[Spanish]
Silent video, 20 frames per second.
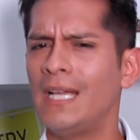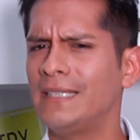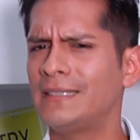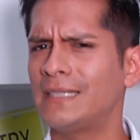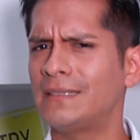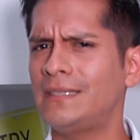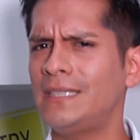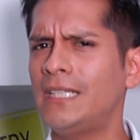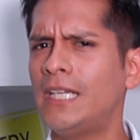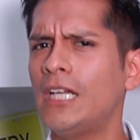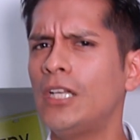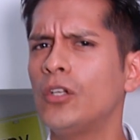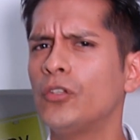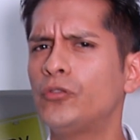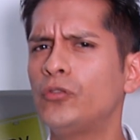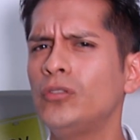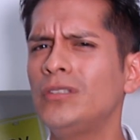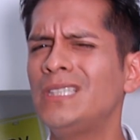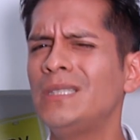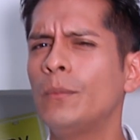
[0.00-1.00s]
Es así que en
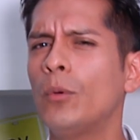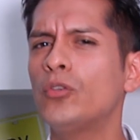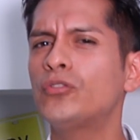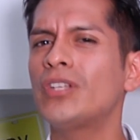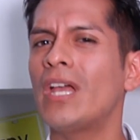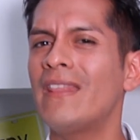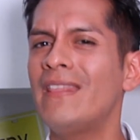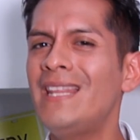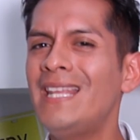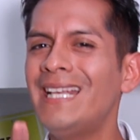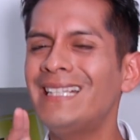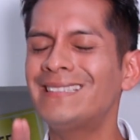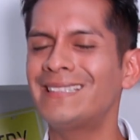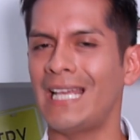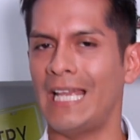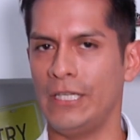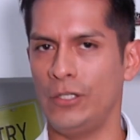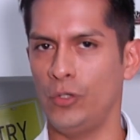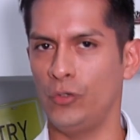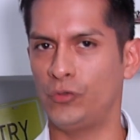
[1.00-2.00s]
los últimos 10
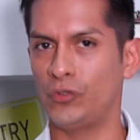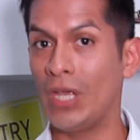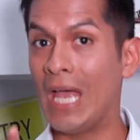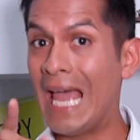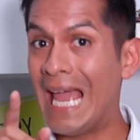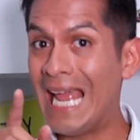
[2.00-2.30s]
años,